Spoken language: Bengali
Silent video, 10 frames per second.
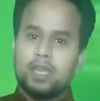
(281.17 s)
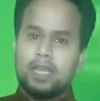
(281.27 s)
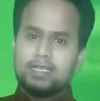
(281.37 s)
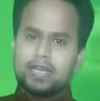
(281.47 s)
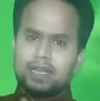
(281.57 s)

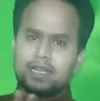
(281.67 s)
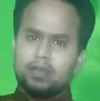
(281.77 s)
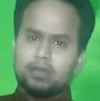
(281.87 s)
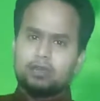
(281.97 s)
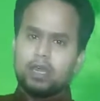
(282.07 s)
এই সাতটি
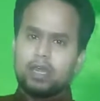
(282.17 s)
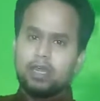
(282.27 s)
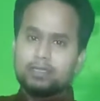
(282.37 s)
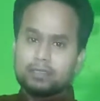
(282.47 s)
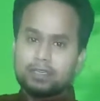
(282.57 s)

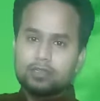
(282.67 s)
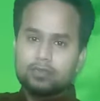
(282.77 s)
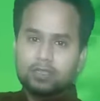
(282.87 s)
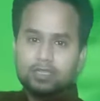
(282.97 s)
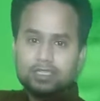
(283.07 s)
ঘটনাকেই
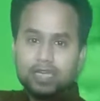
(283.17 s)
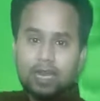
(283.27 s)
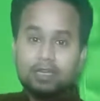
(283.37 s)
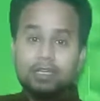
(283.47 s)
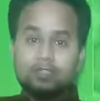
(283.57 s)
স্মৃতিসৌধের যে
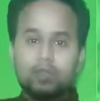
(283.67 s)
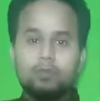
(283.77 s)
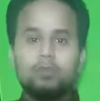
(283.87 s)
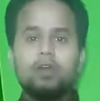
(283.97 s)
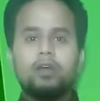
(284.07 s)
সাতটি
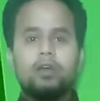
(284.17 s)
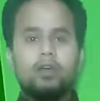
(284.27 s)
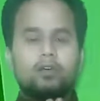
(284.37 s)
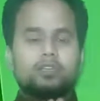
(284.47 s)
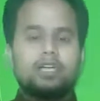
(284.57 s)
স্তম্ভ
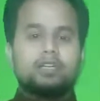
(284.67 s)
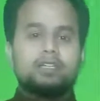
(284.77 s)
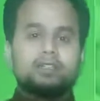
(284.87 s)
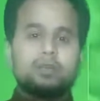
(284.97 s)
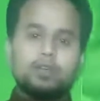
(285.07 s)
ওই সাতটি
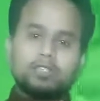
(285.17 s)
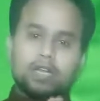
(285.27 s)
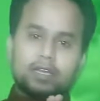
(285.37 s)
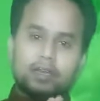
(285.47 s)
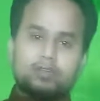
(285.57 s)
স্তম্ভ ওই
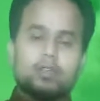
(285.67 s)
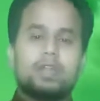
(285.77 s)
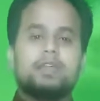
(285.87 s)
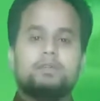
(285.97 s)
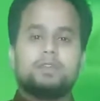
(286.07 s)
সাতটি
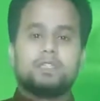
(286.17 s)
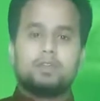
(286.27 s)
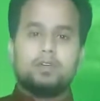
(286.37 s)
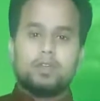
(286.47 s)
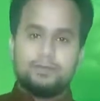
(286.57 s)
ঘটনাকে
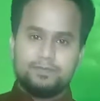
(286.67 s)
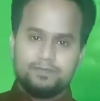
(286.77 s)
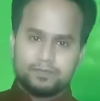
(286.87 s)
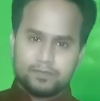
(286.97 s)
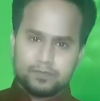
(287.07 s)
রিপ্রেজেন্ট করে
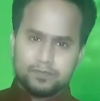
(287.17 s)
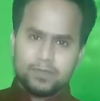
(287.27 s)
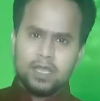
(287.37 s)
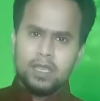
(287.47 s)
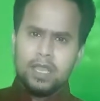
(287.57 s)

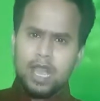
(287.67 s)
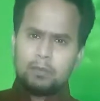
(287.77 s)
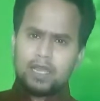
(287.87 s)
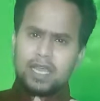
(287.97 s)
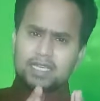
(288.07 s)

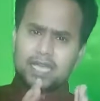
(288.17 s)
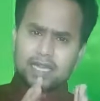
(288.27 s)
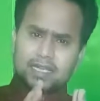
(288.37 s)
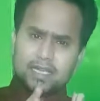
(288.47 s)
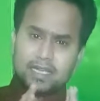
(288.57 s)
আমরা এই
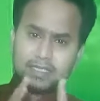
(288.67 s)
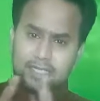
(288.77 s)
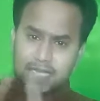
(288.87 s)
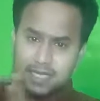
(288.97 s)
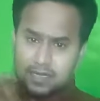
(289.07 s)
সাতটি
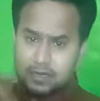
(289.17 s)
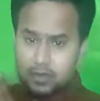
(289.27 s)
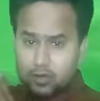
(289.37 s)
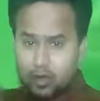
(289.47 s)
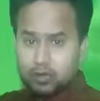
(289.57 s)
যে
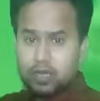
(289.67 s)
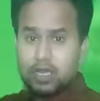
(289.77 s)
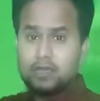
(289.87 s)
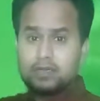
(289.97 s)
ঘটনা